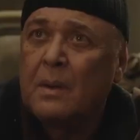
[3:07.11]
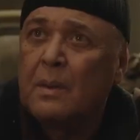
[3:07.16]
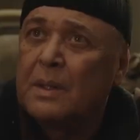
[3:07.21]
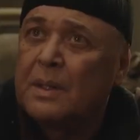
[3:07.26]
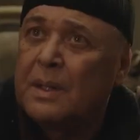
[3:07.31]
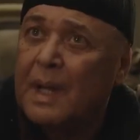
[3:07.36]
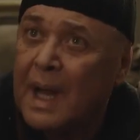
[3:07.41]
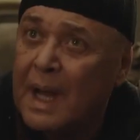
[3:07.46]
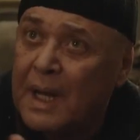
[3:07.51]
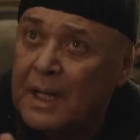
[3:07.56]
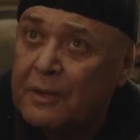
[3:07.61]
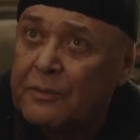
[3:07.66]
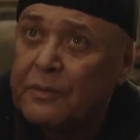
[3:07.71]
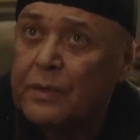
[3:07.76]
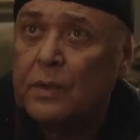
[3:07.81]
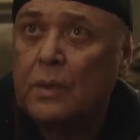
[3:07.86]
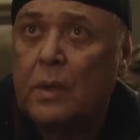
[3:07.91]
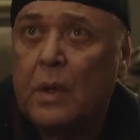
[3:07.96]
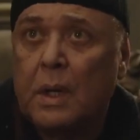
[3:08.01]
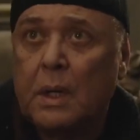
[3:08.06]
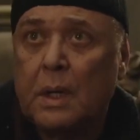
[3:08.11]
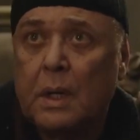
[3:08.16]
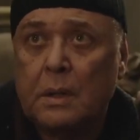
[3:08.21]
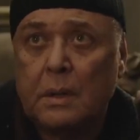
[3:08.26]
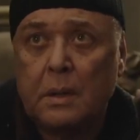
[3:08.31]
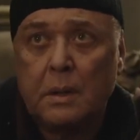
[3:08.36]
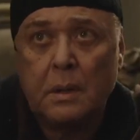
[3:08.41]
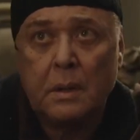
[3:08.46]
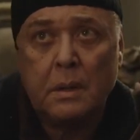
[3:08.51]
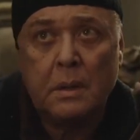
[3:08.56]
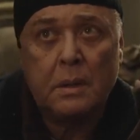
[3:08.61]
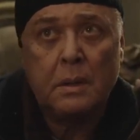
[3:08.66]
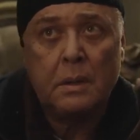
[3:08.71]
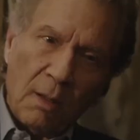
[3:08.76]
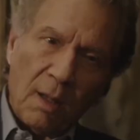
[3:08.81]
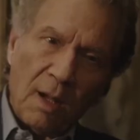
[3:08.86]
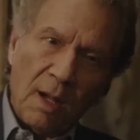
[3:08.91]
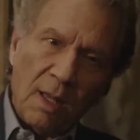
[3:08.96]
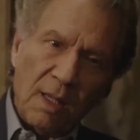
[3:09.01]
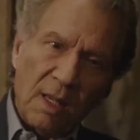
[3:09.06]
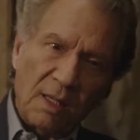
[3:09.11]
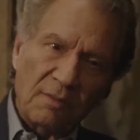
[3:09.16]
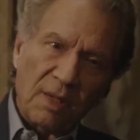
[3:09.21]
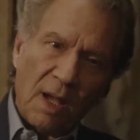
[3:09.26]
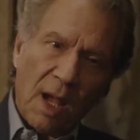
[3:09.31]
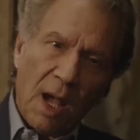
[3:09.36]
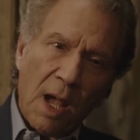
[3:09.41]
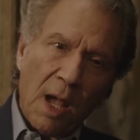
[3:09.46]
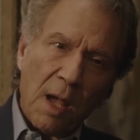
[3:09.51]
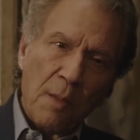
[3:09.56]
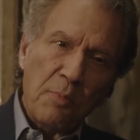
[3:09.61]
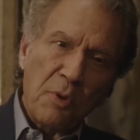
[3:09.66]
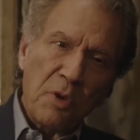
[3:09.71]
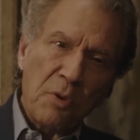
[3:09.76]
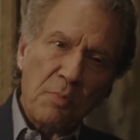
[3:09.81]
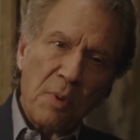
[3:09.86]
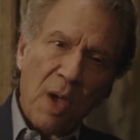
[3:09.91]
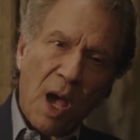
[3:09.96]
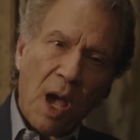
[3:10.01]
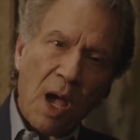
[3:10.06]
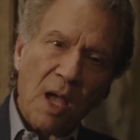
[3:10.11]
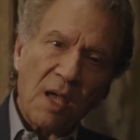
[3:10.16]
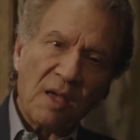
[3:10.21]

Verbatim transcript: وانت عارف انه غلط الغلط يا حبيبي